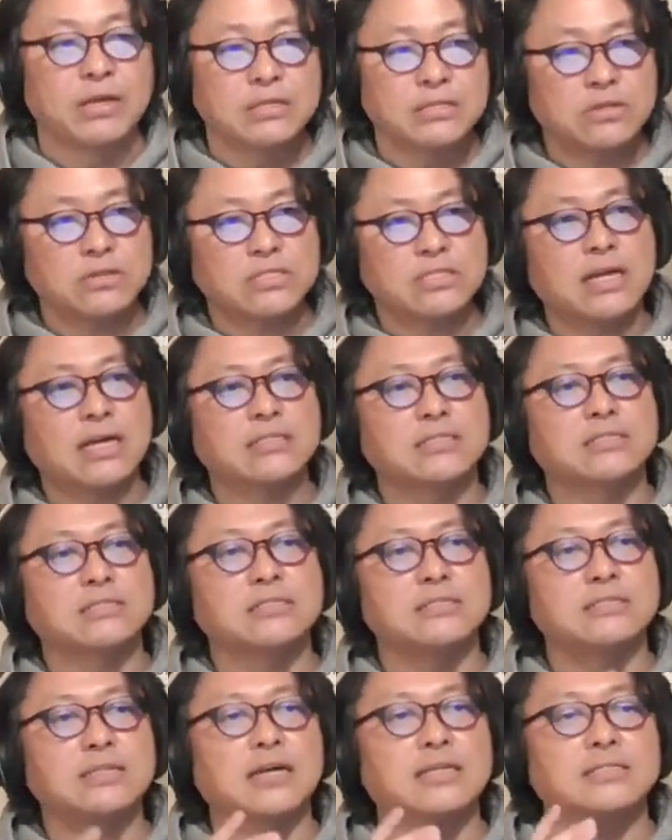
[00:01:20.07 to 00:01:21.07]
そして
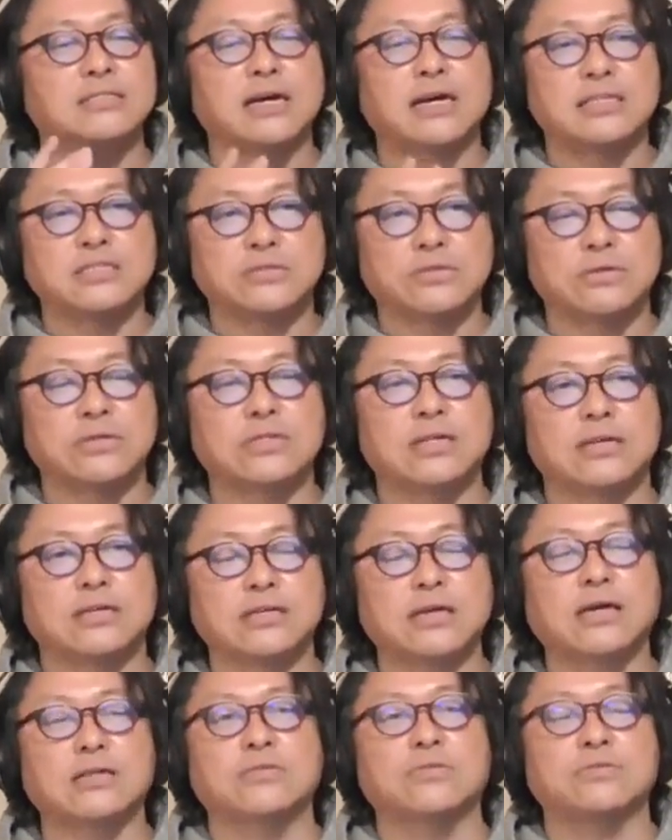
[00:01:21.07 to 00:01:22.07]
続いて西城秀
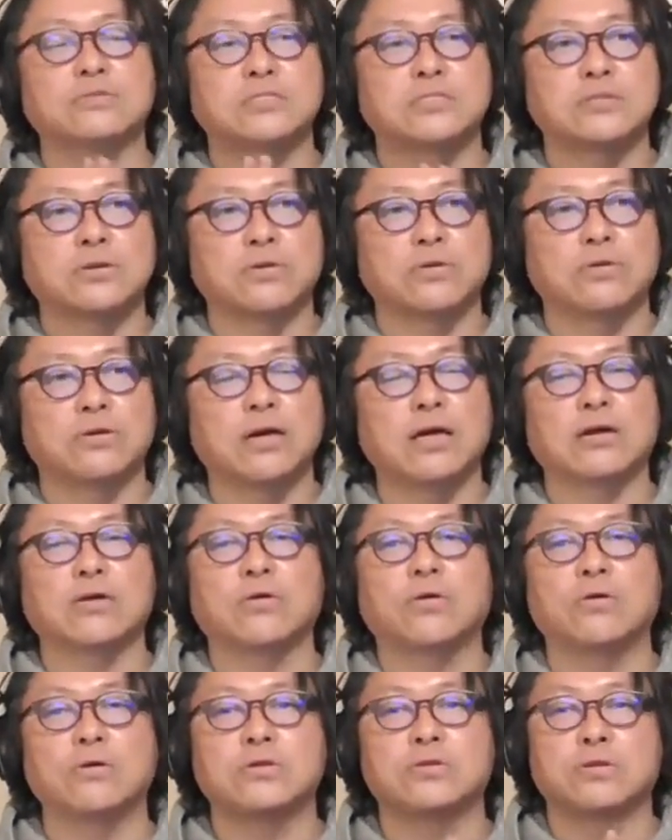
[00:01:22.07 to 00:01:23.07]
樹編、野口五郎編、
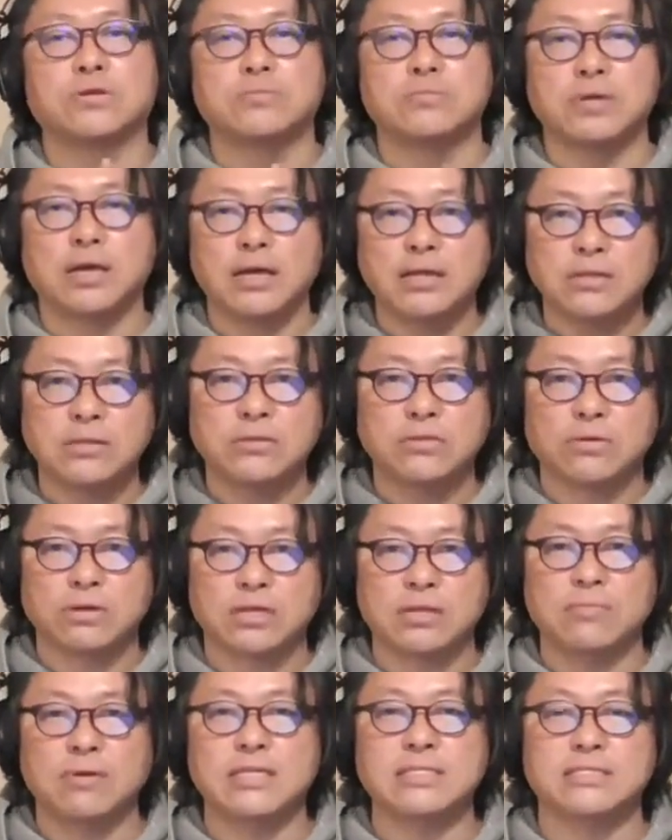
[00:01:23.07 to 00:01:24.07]
郷ひろみ編と
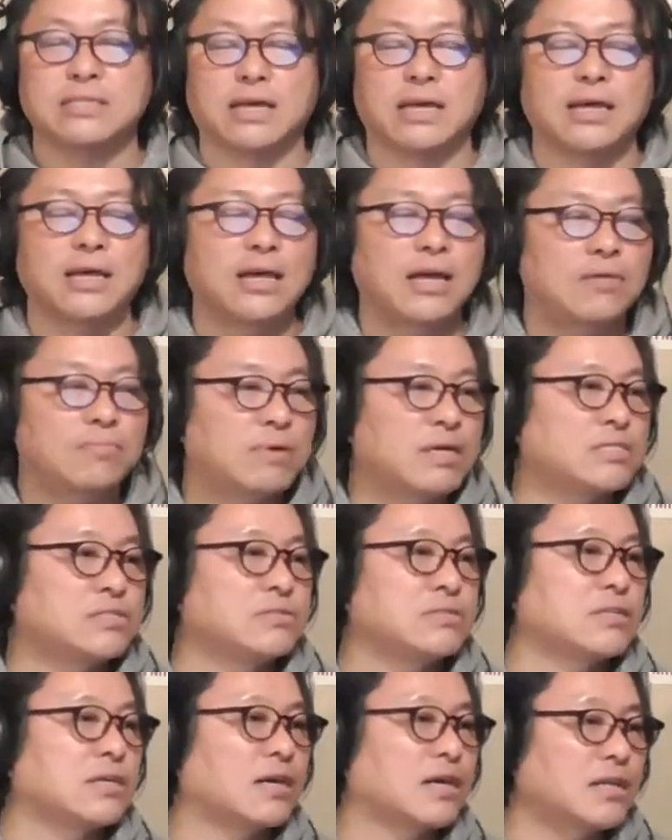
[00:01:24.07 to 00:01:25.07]
きまして、まあ、
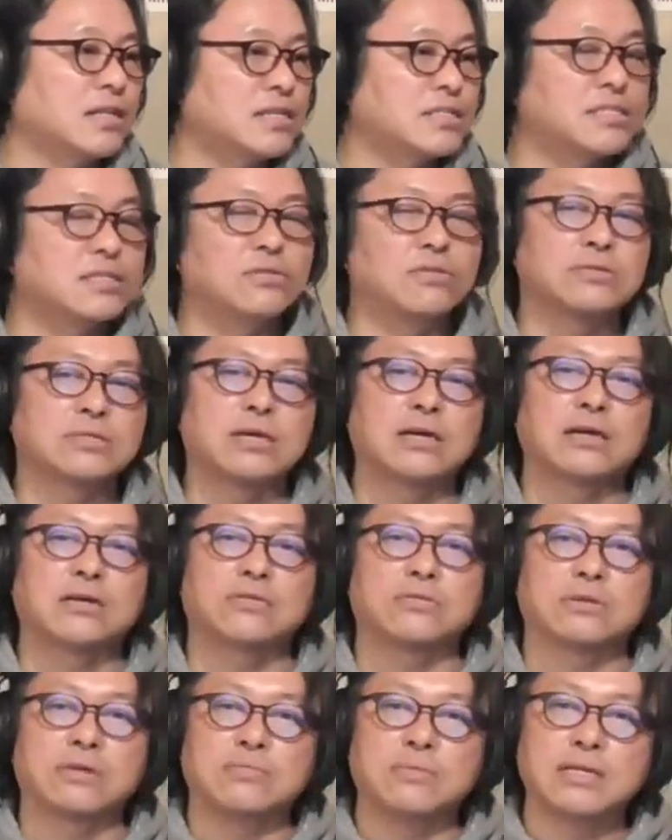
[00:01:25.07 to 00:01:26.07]
ジュリーからね、慎吾ん家
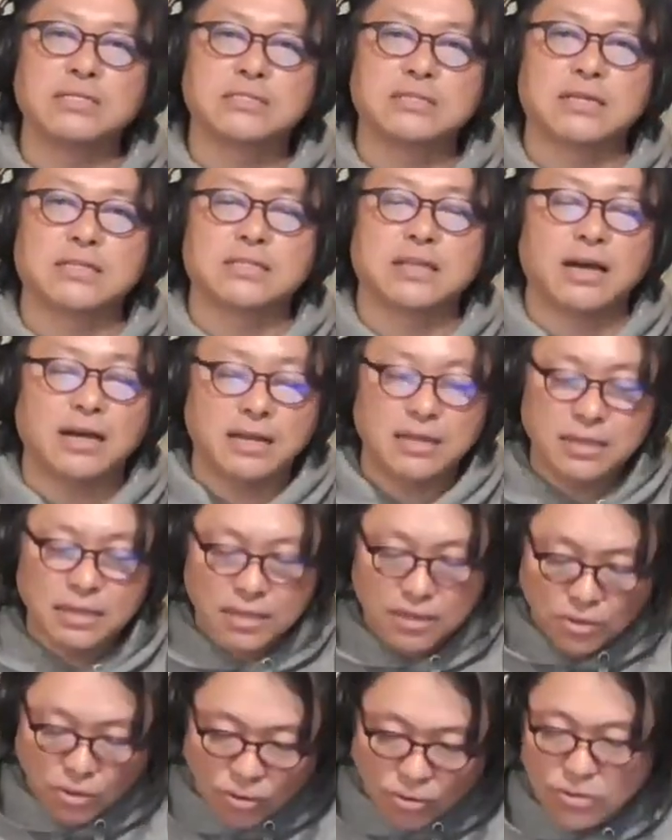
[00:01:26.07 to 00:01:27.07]
ときまして、
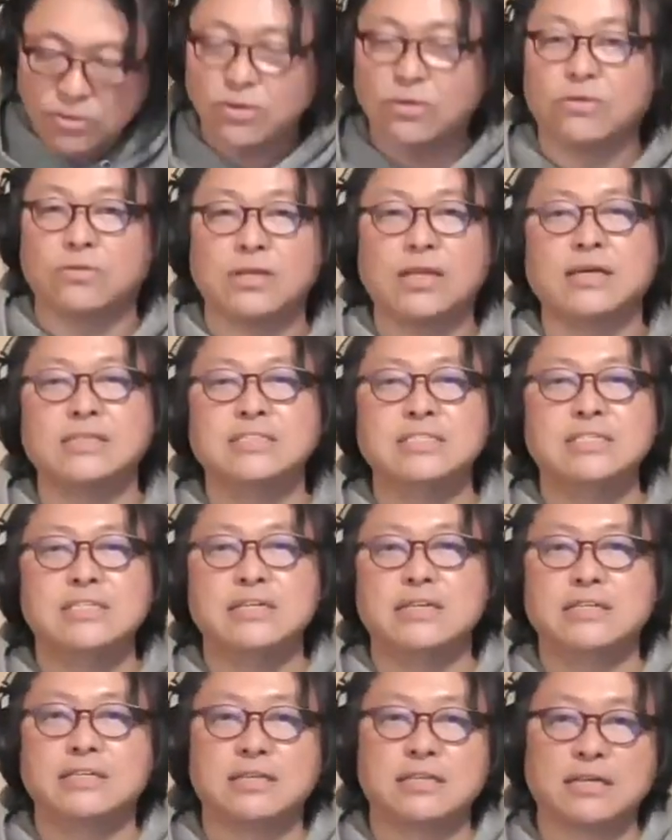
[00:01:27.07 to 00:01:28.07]
大好評をね、
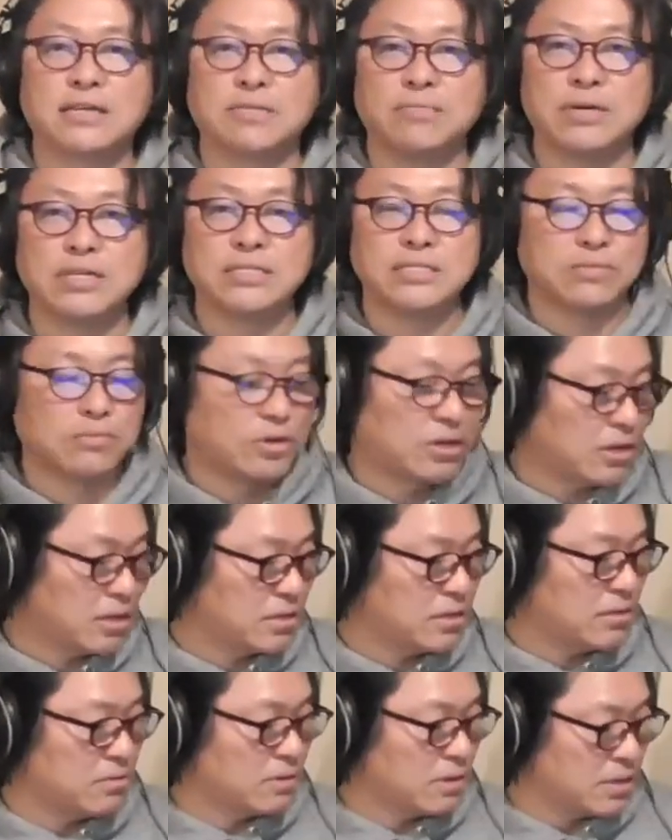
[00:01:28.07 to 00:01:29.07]
いただきまして盛り上
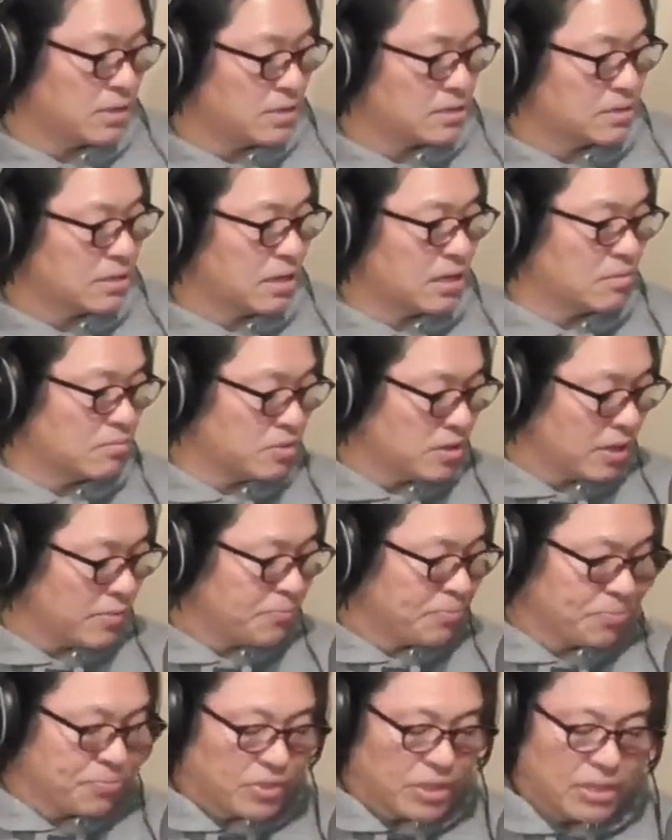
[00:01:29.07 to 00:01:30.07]
がっているわけですけれども
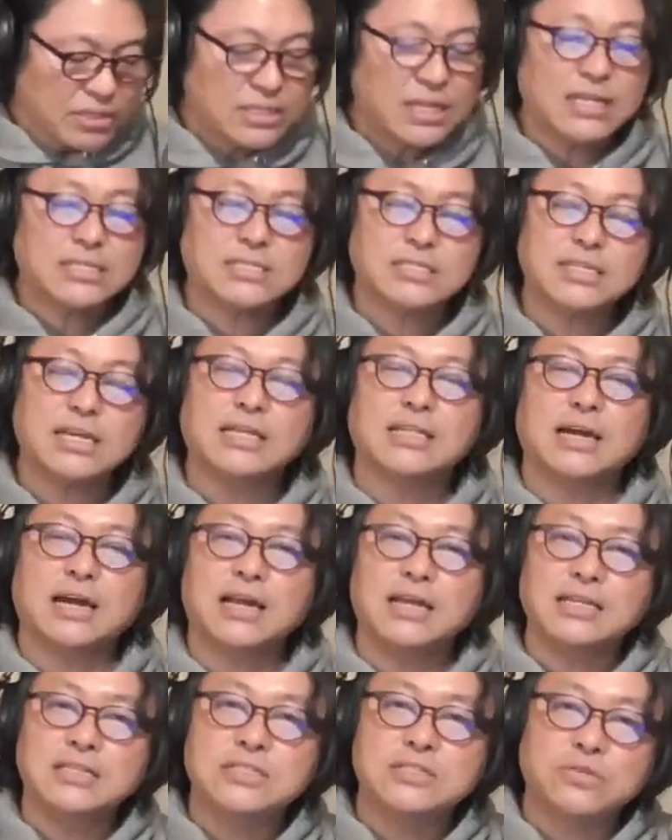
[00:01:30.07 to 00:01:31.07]
ね、さあ次
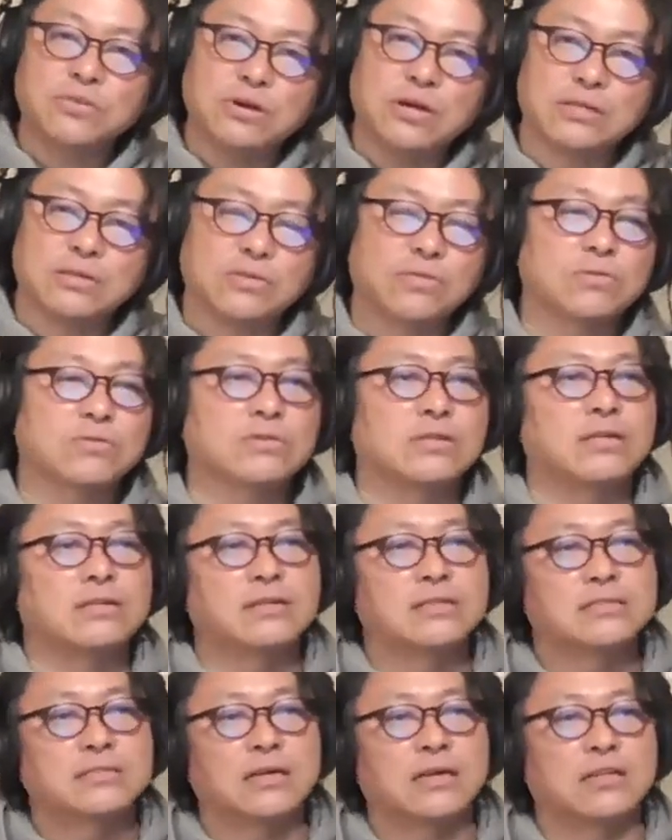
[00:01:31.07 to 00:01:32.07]
誰にしようかということな
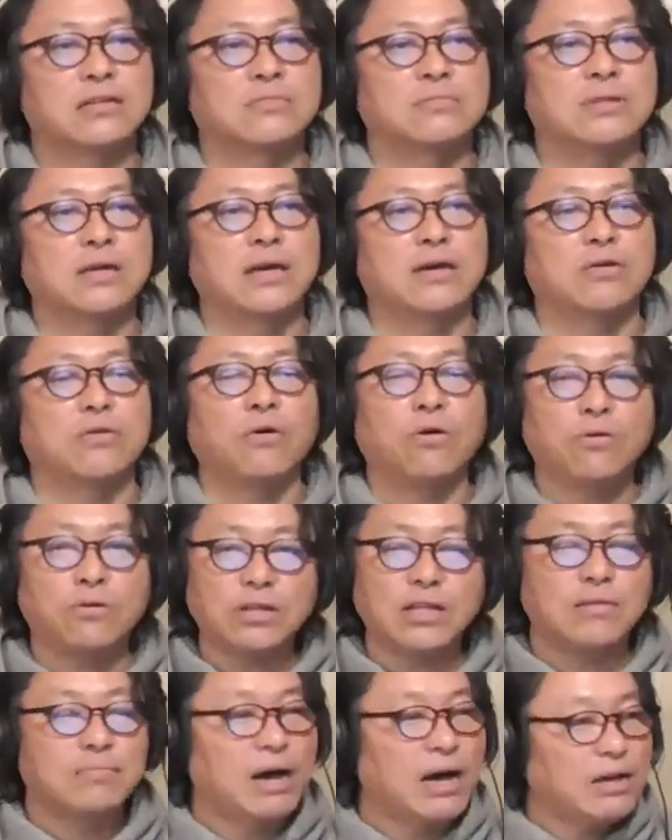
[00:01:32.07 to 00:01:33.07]
んですけれどもね、こ
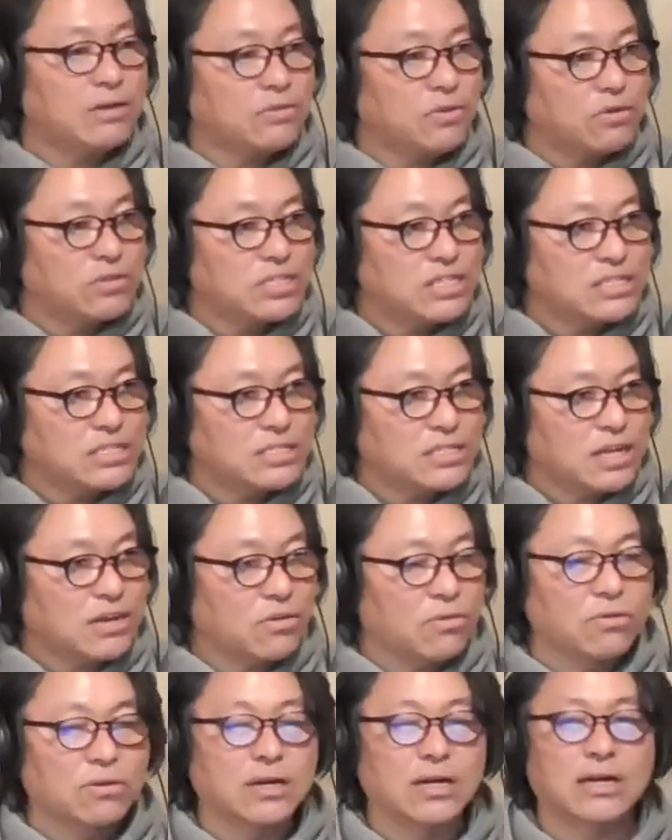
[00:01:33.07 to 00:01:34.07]
こで満を持して
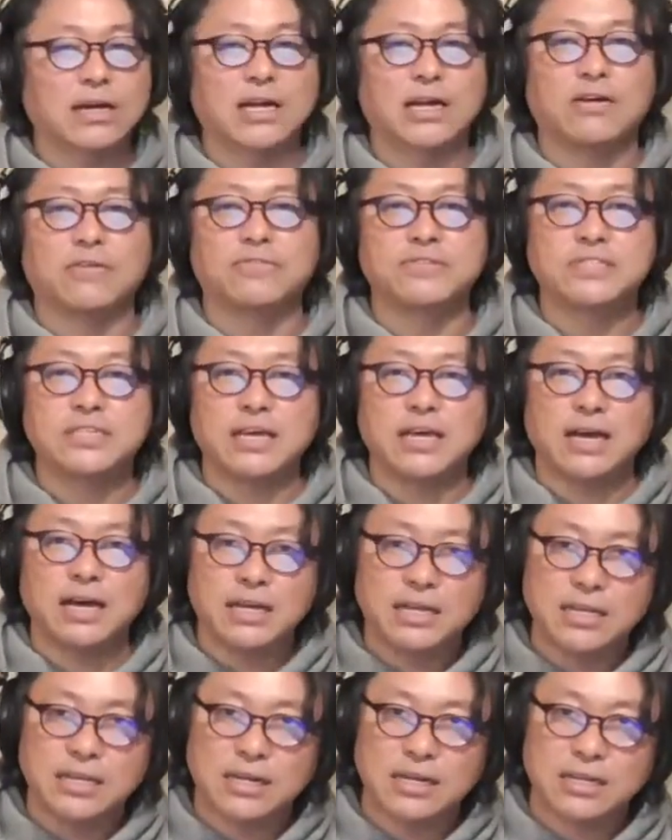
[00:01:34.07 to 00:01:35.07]
今回からは布施
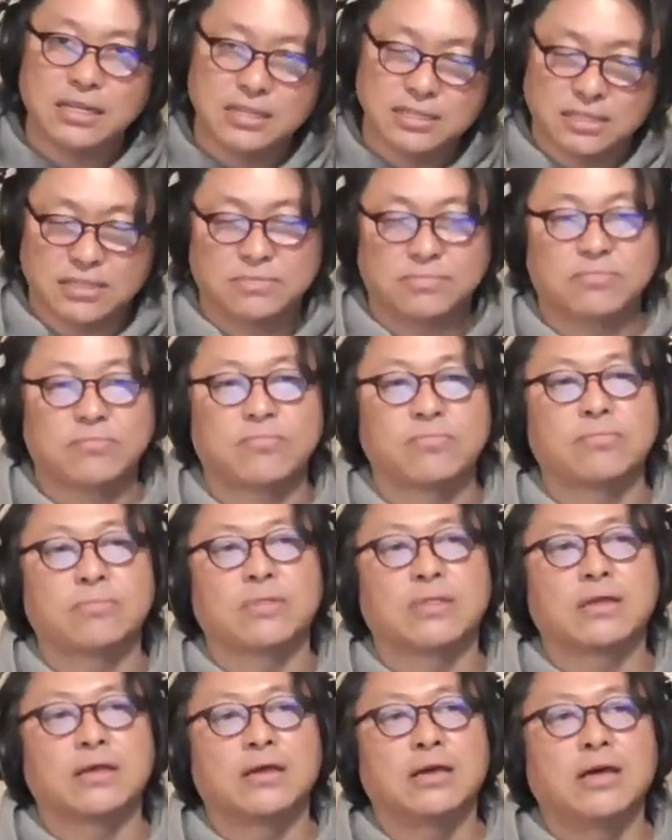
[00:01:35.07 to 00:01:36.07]
明です。
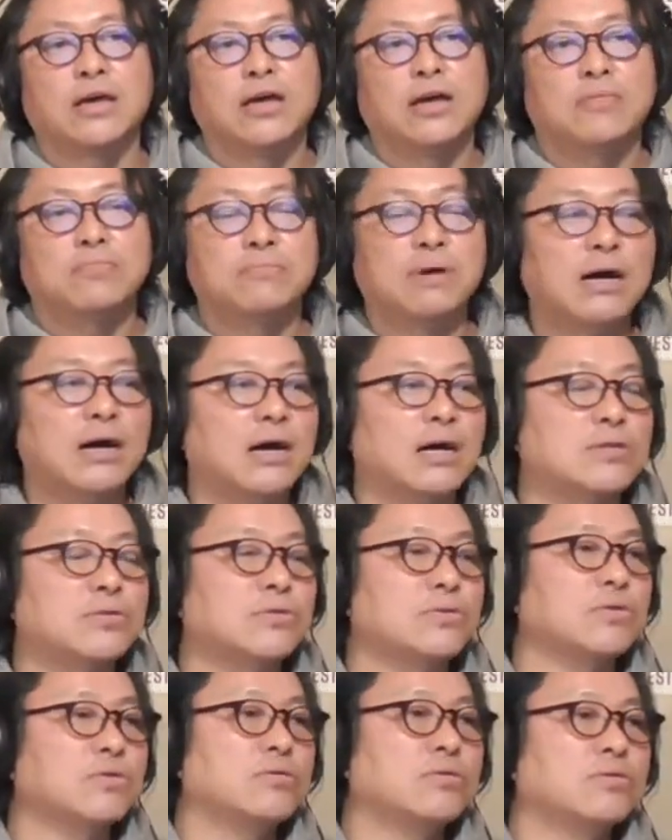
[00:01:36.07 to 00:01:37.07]
まああ
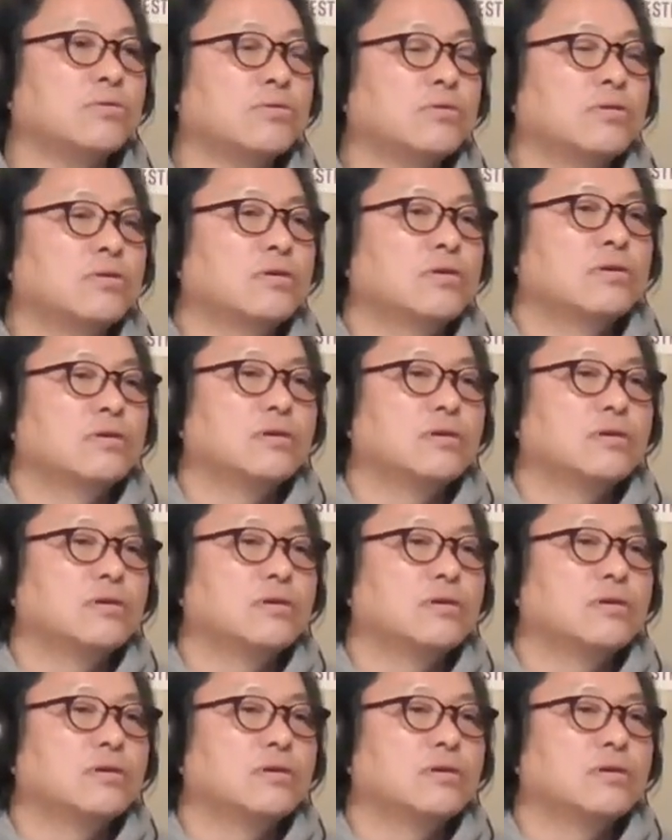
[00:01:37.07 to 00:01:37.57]
のー